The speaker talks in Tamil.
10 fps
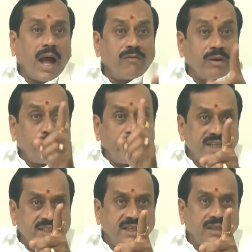அவர்
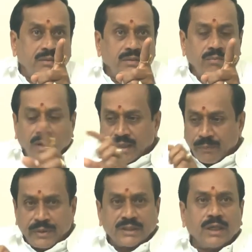பேசியது மத
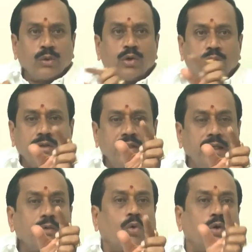பிரச்சனை கொண்டு வந்து
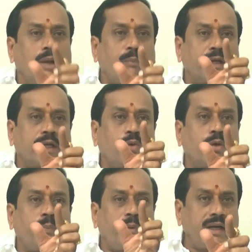கொல்லப்பட்ட
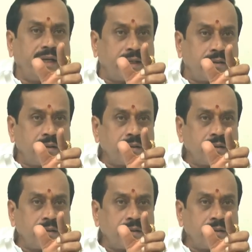ஒரு பெண்ணின்